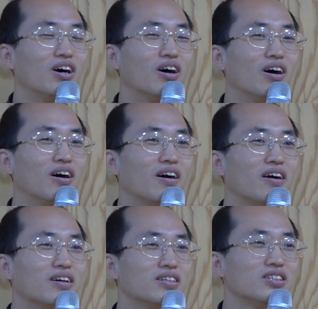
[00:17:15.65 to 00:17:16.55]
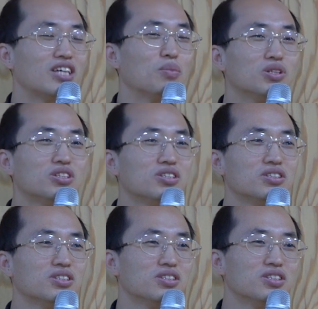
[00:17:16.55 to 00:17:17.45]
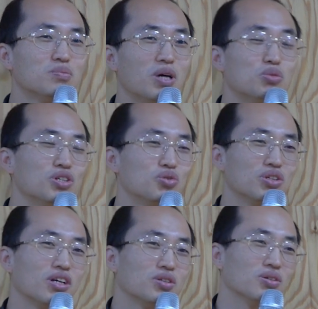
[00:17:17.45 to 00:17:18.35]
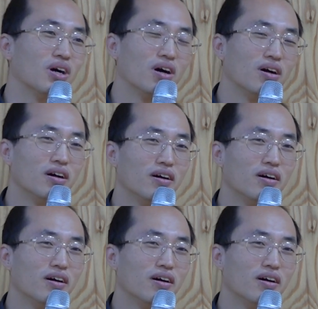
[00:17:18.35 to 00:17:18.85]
어, 재벌들은 배불릴 수 있겠죠.